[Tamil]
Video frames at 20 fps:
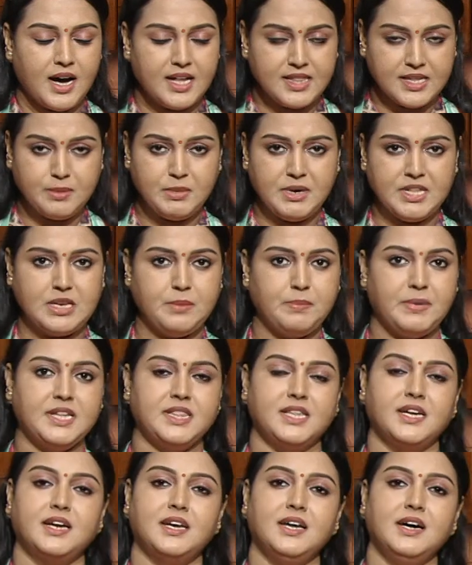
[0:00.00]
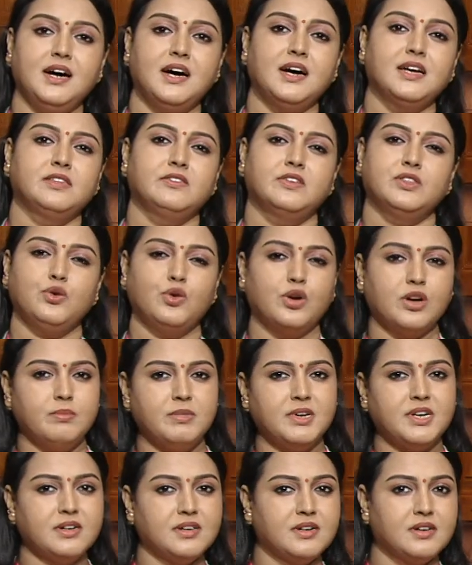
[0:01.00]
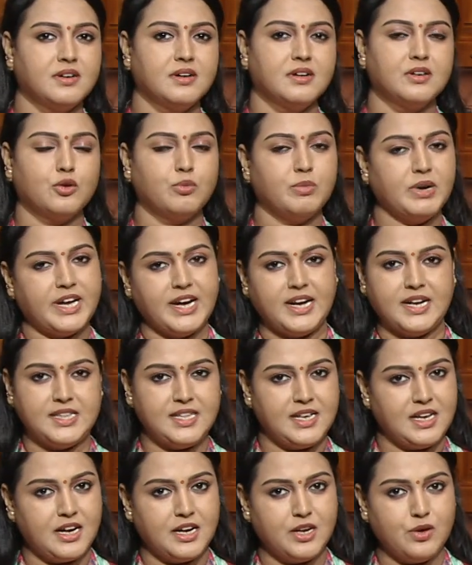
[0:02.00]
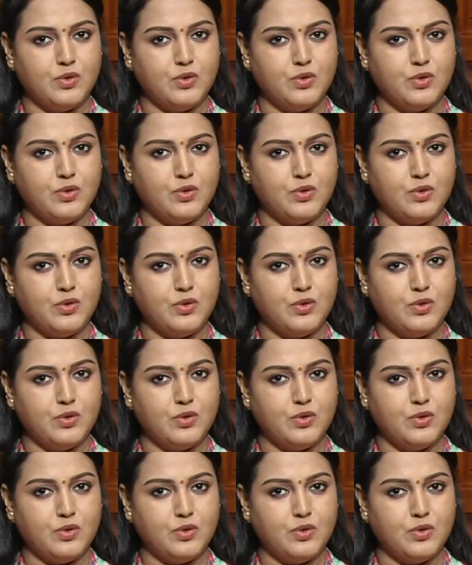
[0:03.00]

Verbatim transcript: அதே மாதிரி பார்த்திங்கன்னா அது வந்து உடம்புக்கு ரொம்ப கெடுதலான